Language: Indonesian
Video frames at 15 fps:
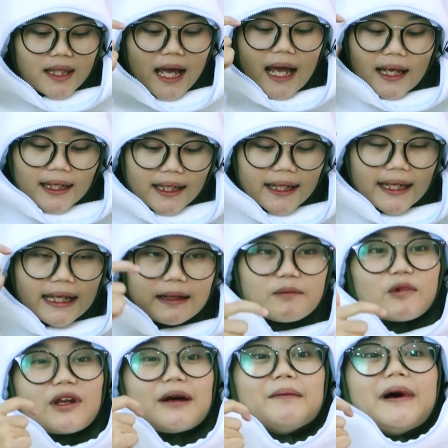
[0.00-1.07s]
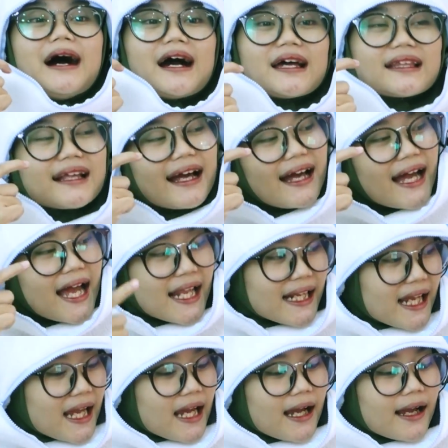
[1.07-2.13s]
tadi. Mudah banget
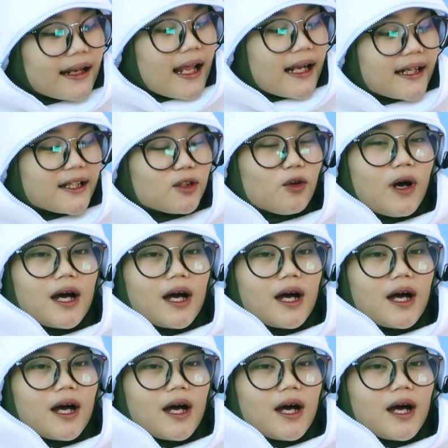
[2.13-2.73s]
kan? Dan ini tuh